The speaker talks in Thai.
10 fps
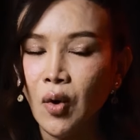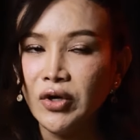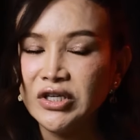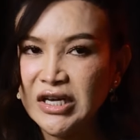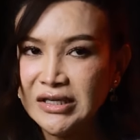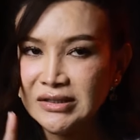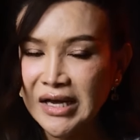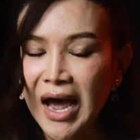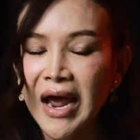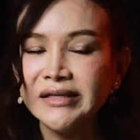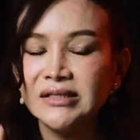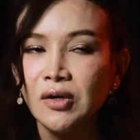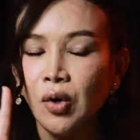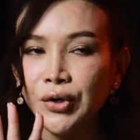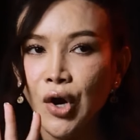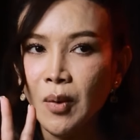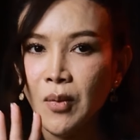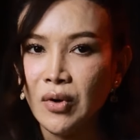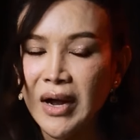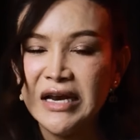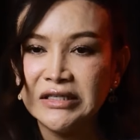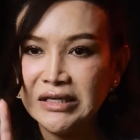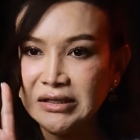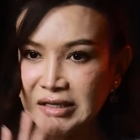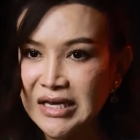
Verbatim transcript: คนที่ใช่เจอคนนอกวงการที่